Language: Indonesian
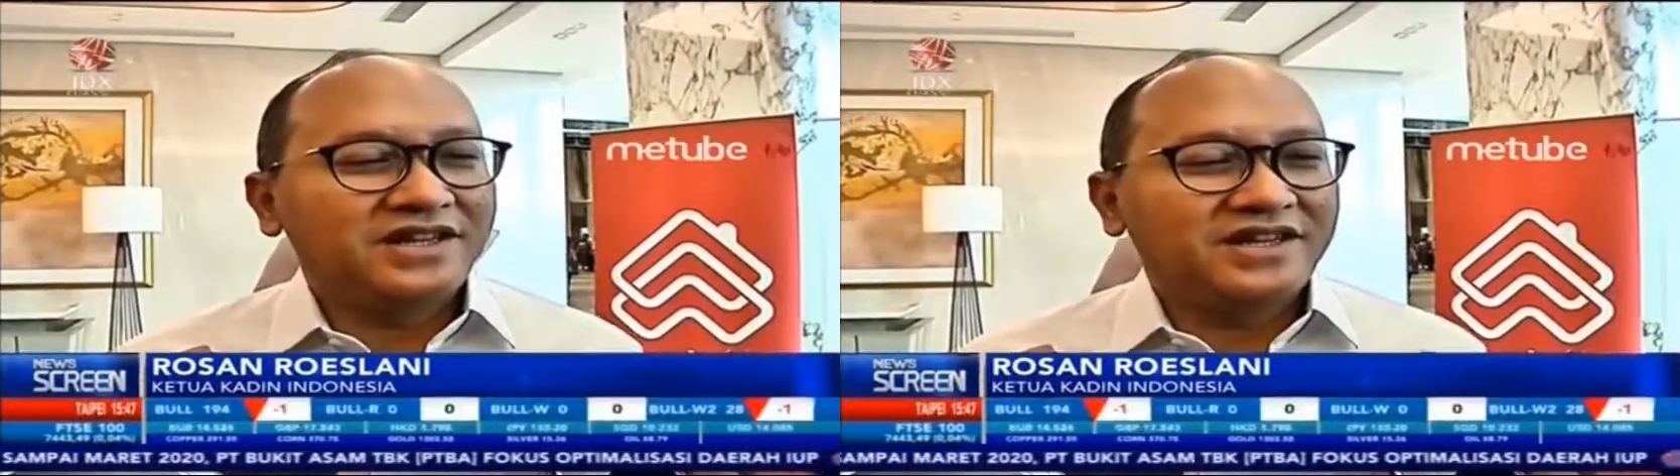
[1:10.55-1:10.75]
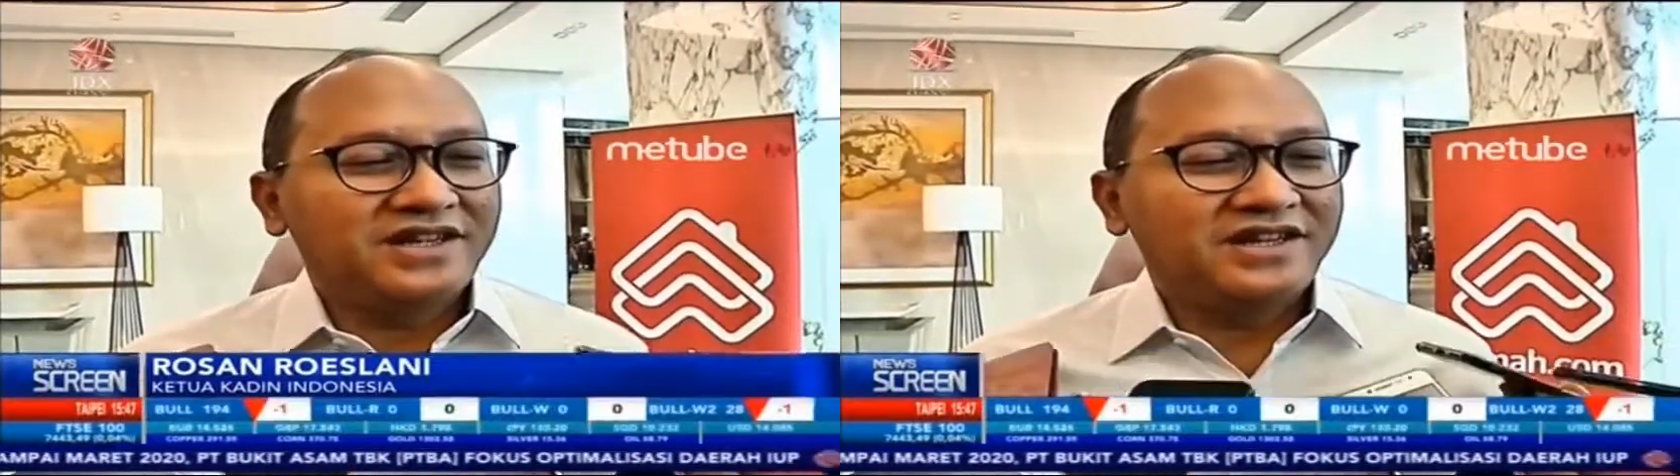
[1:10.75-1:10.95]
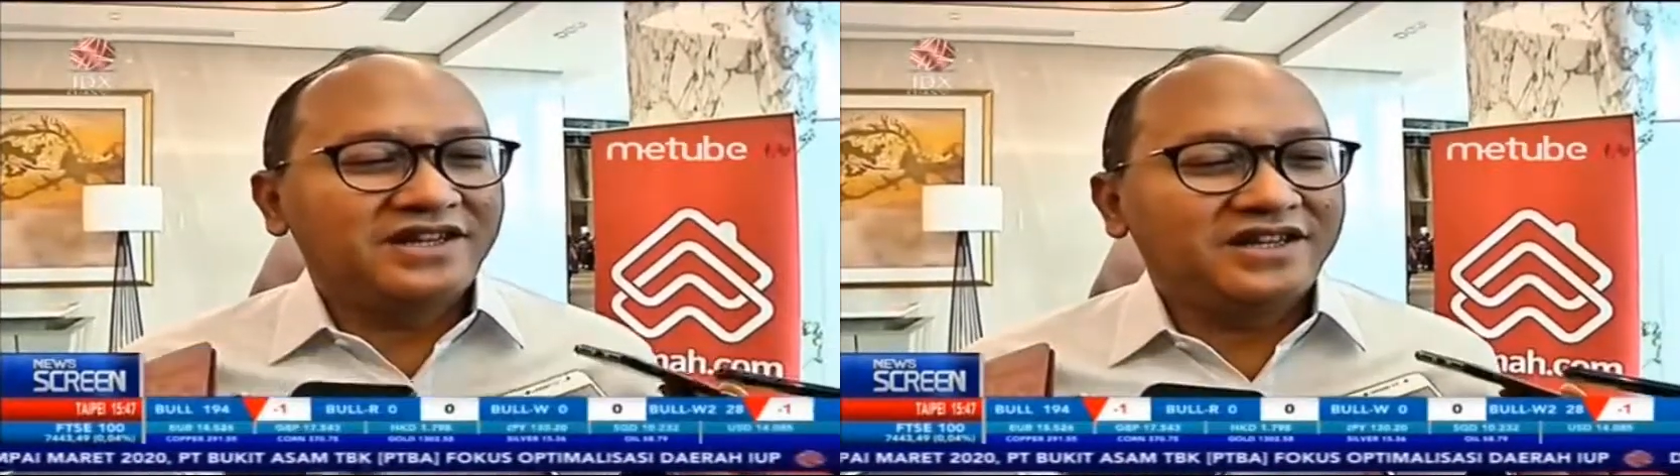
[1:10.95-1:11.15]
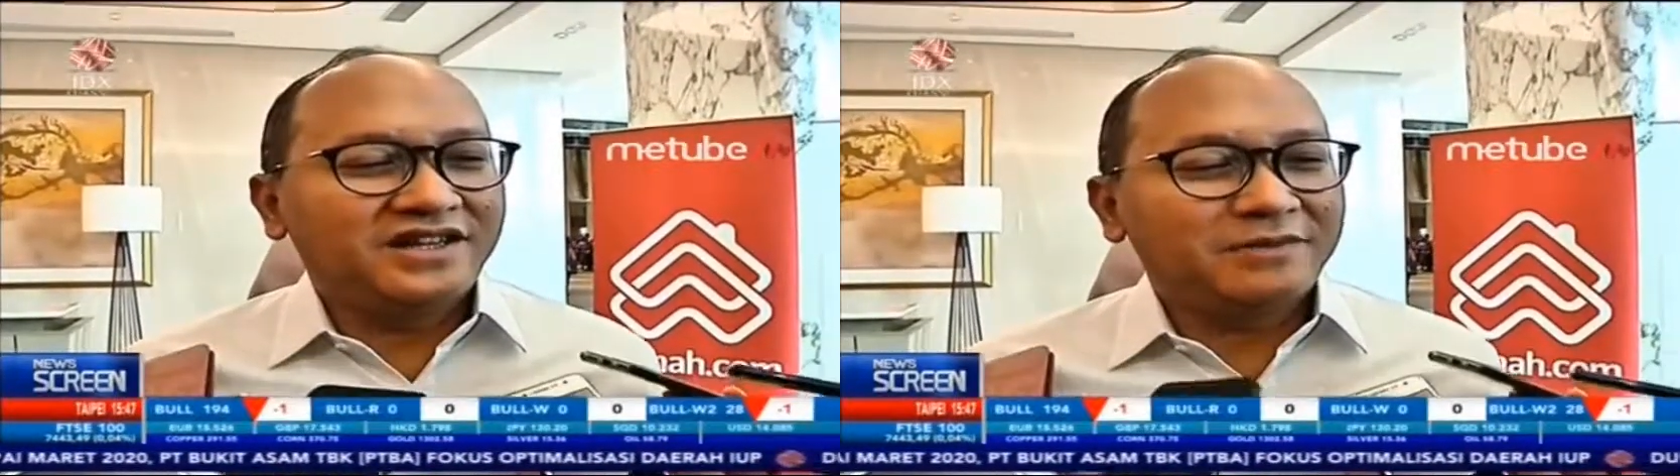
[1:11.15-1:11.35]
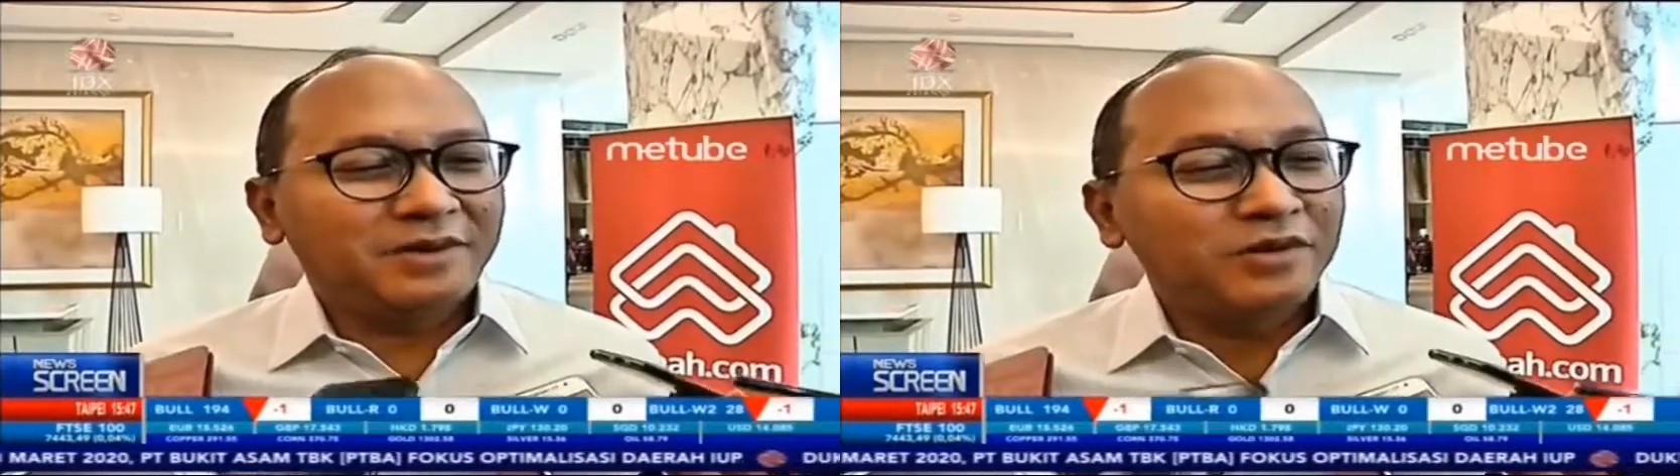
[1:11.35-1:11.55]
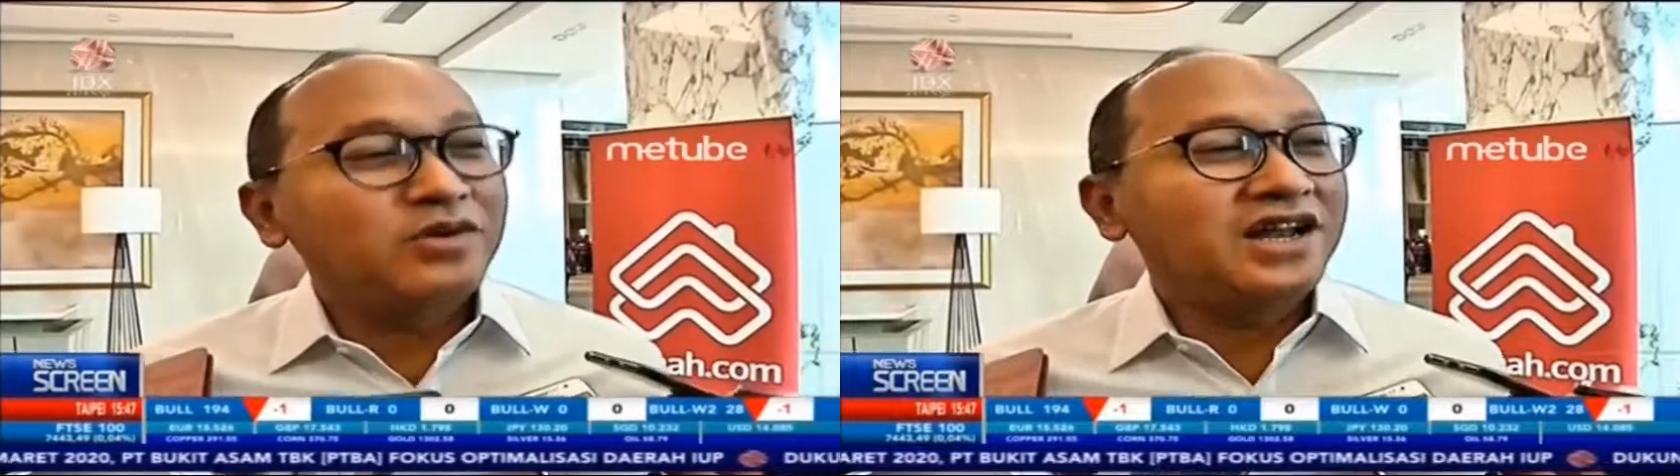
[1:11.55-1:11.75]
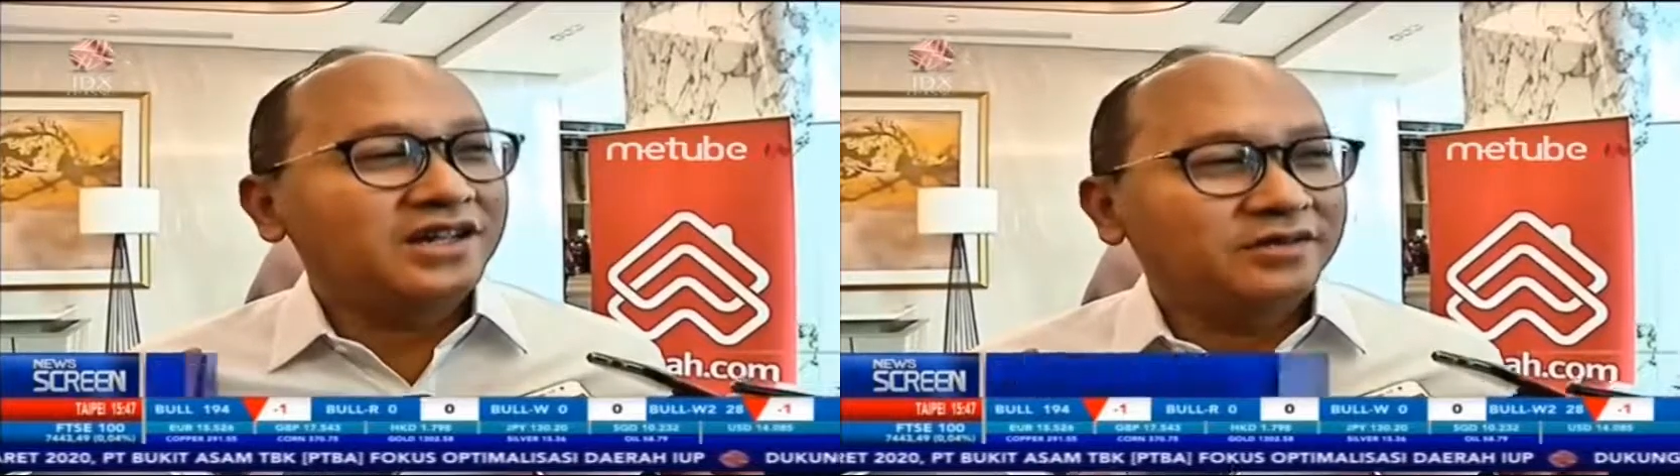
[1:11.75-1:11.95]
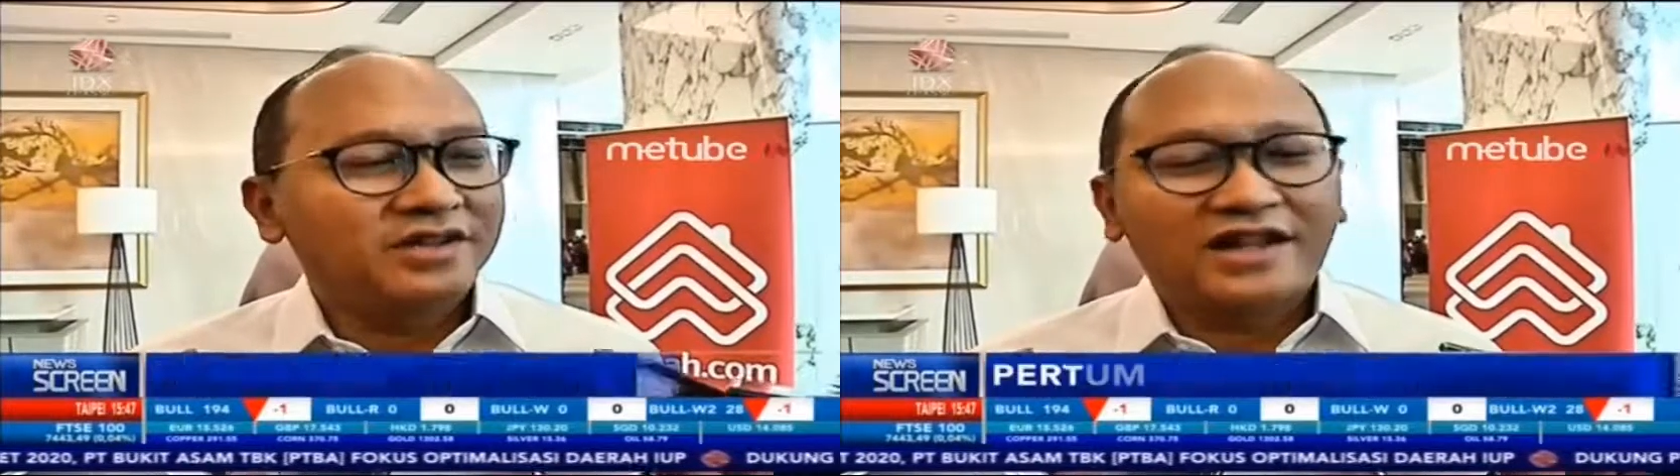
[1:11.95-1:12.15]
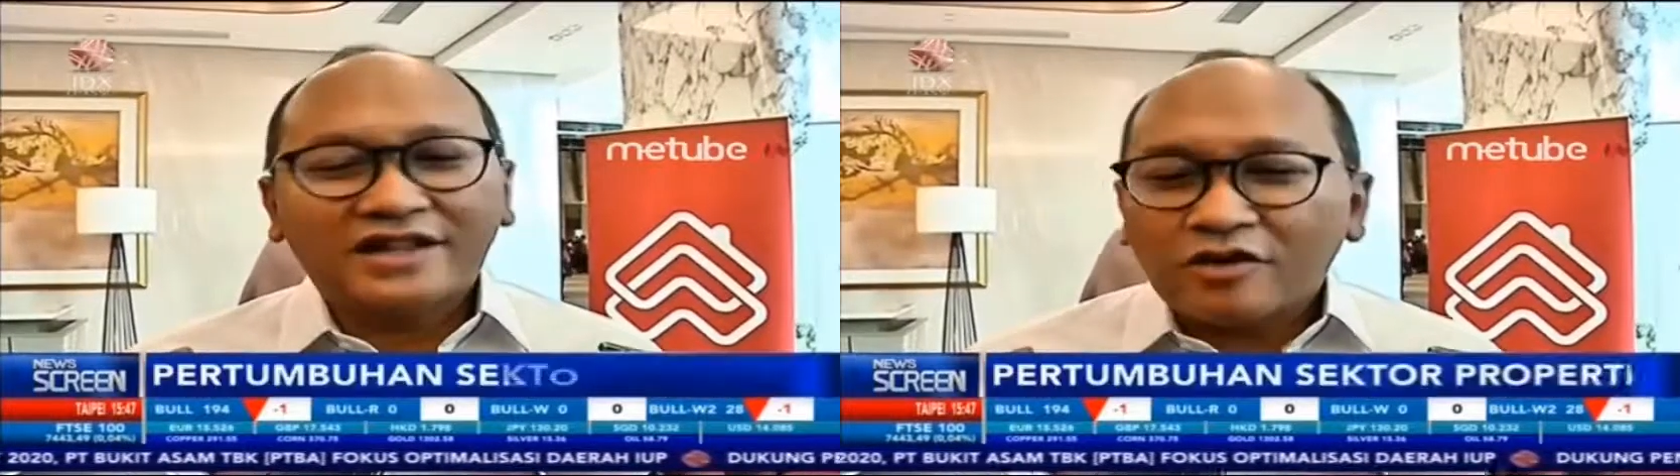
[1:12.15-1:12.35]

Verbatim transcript: di, di, kita perlukan gitu ya